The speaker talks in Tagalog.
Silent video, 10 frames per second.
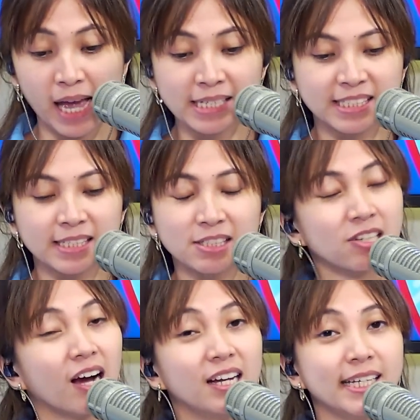Since
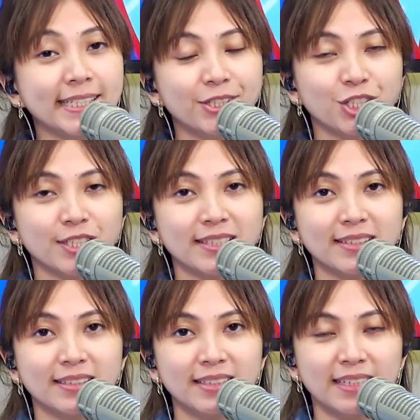college,
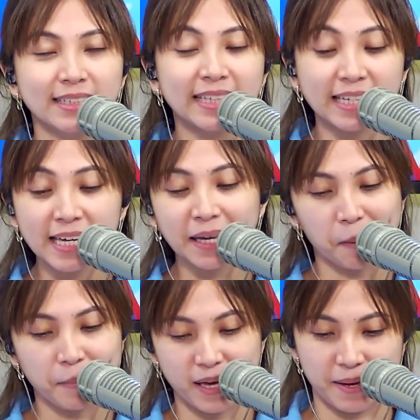naging
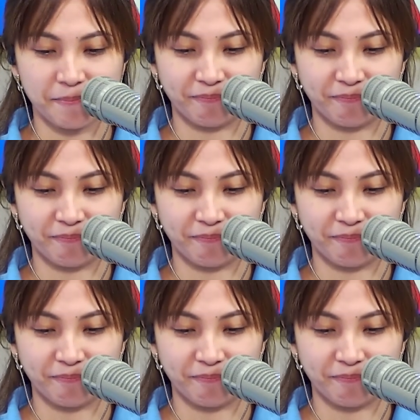kami.